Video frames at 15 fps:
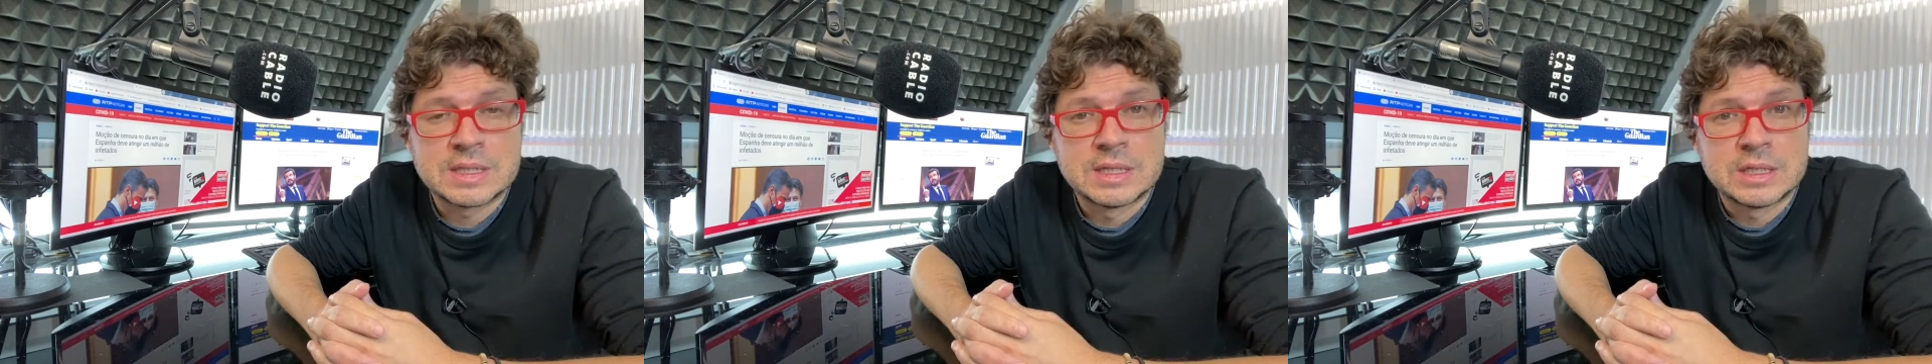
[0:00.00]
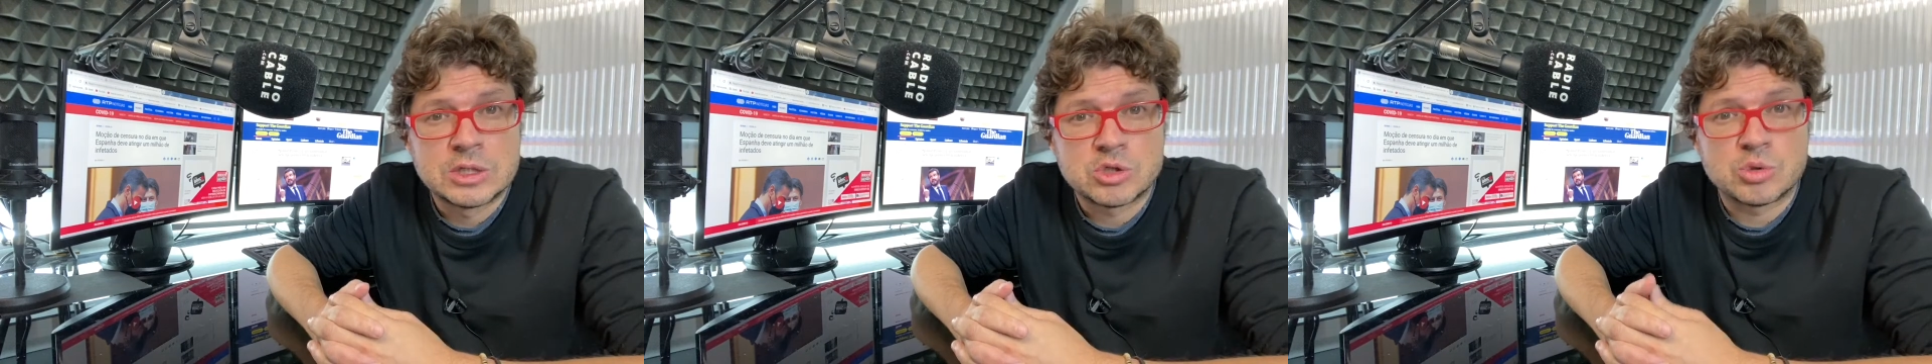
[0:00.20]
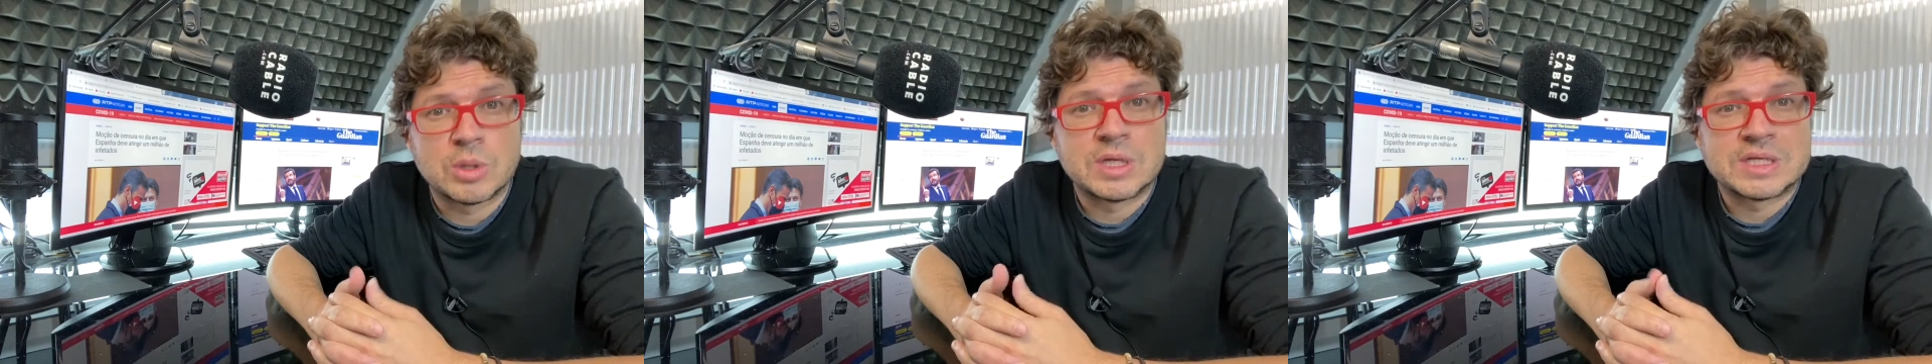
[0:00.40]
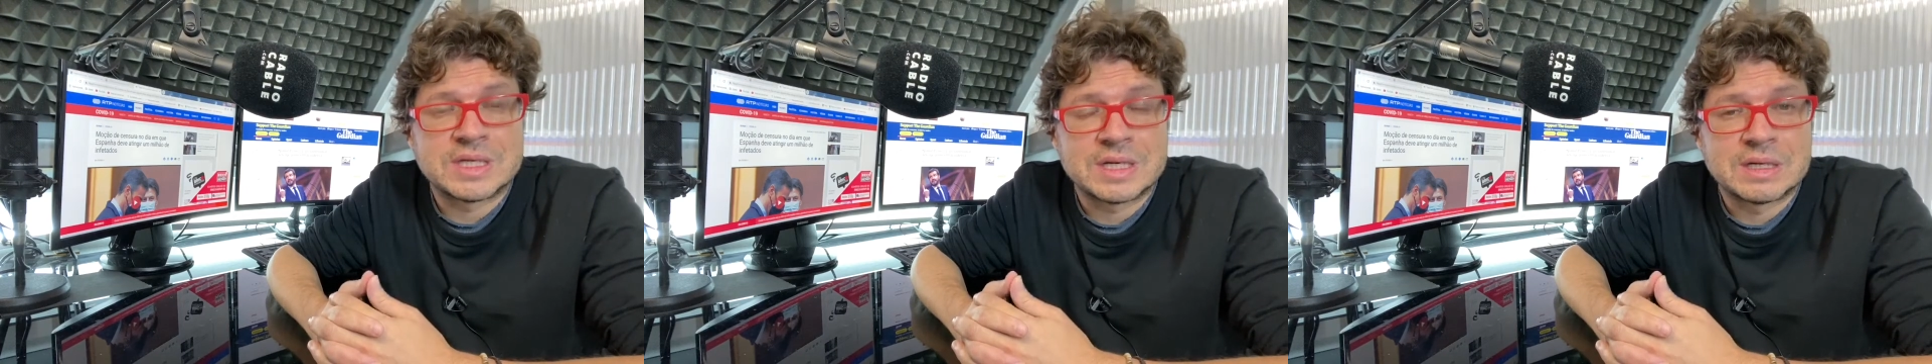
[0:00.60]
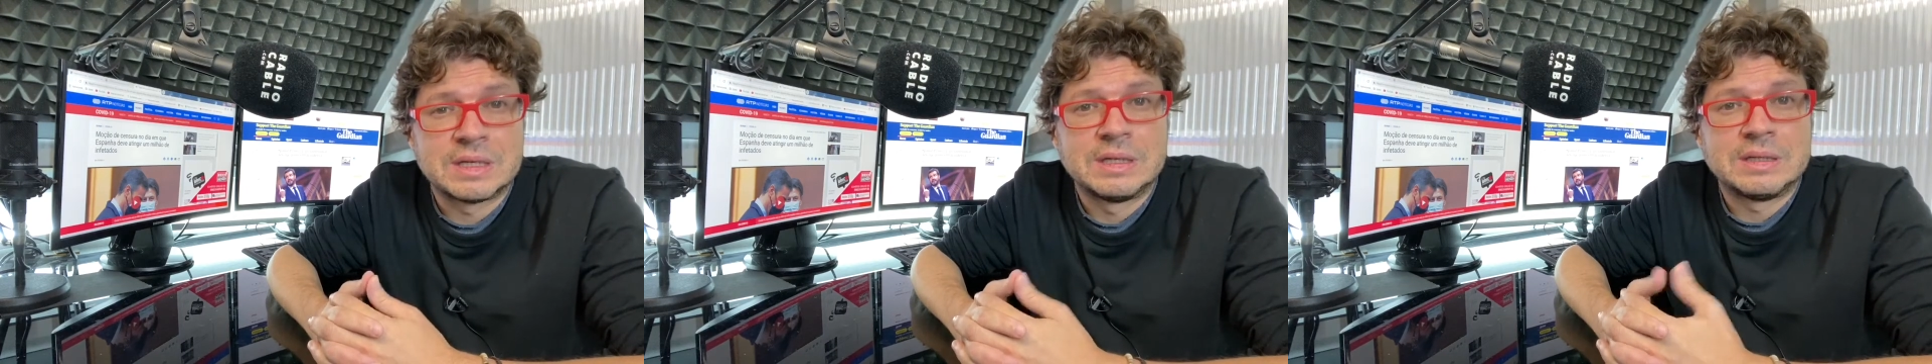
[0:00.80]
suele
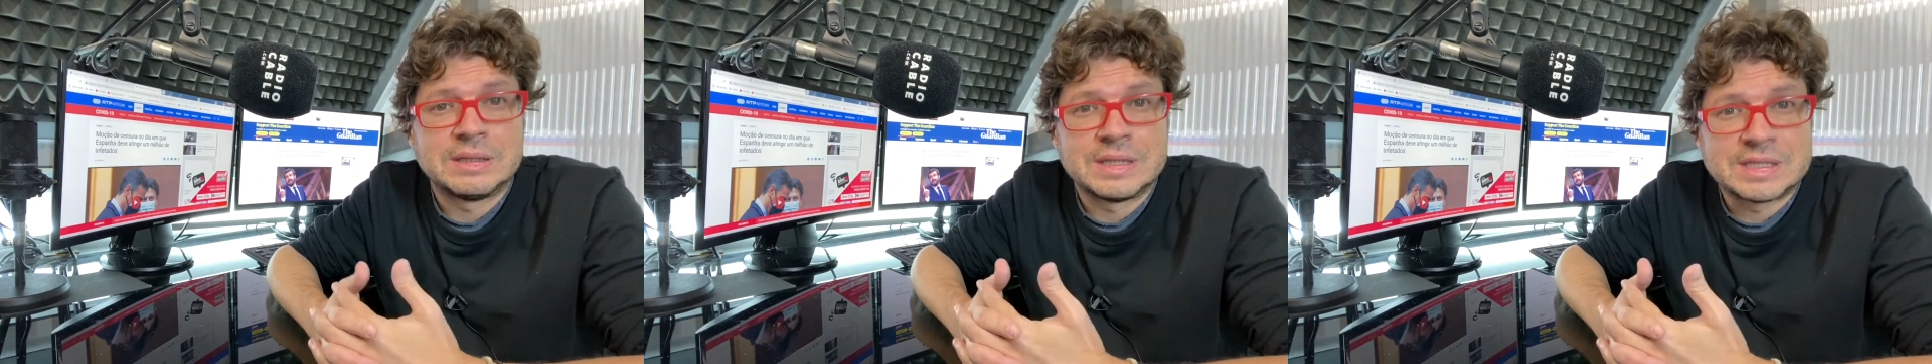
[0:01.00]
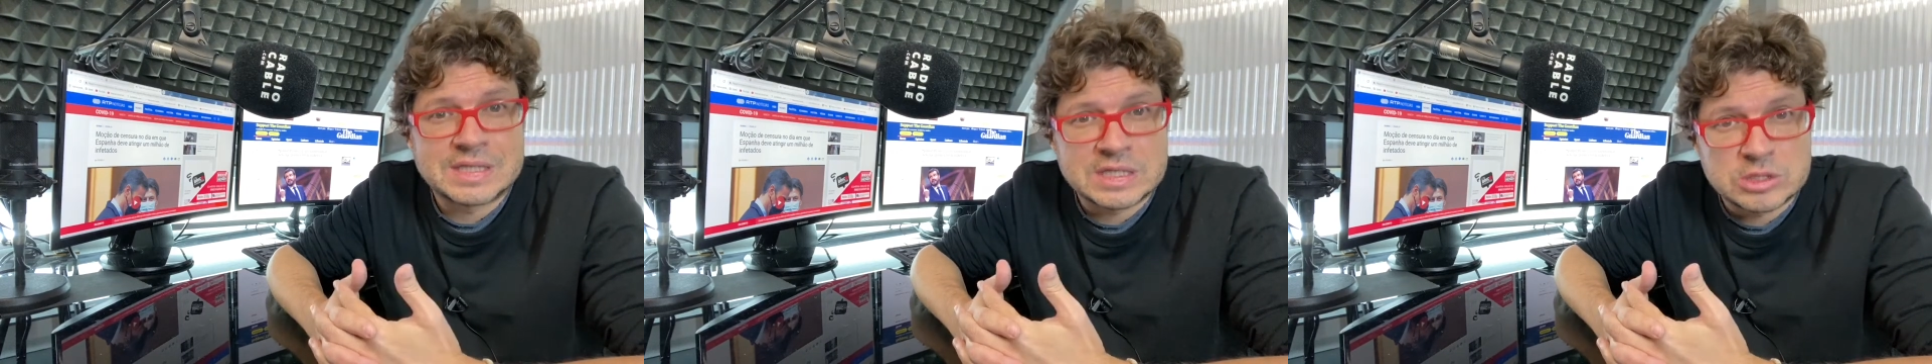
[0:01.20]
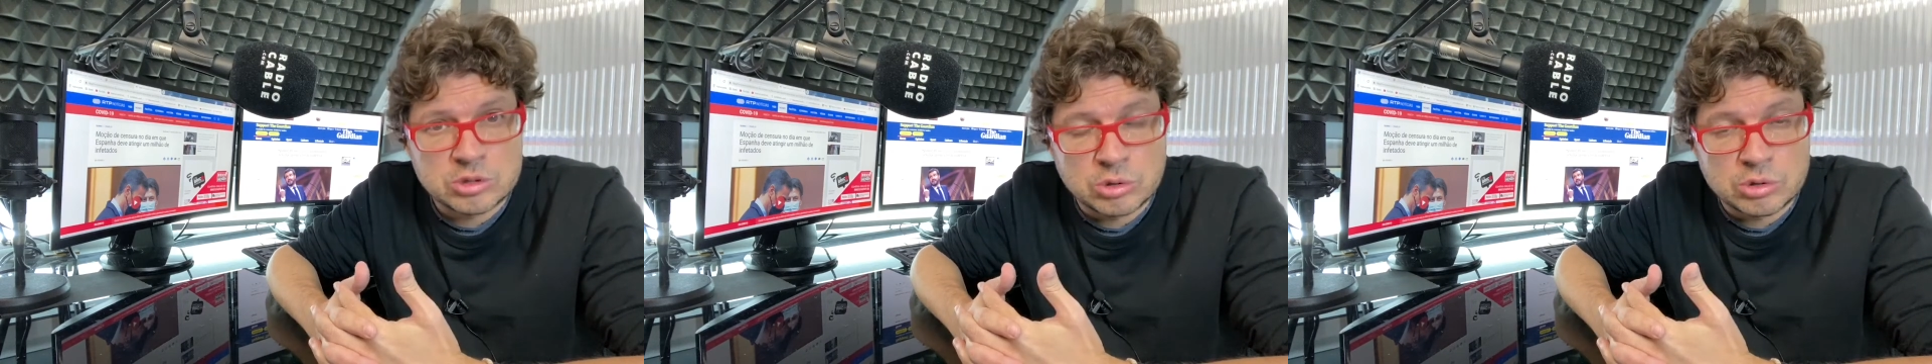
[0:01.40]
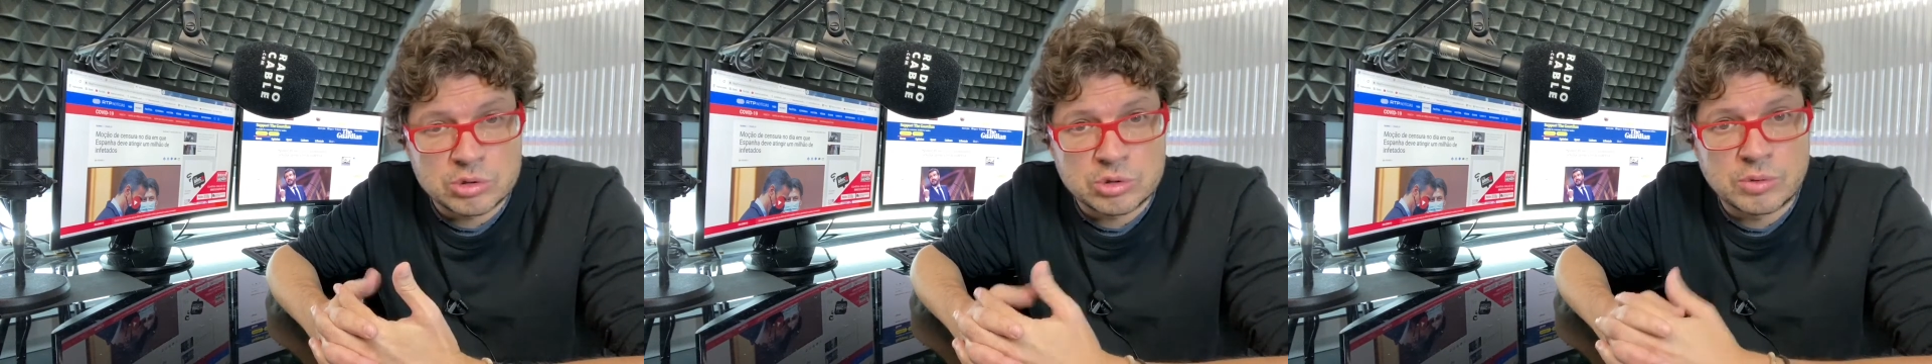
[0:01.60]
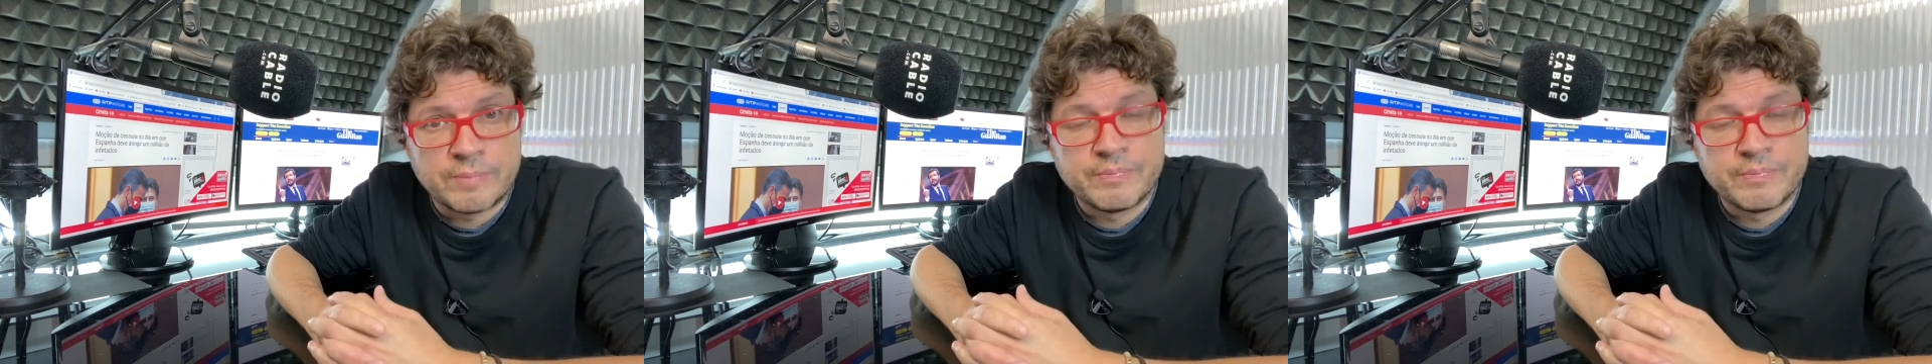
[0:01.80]
ser desastroso.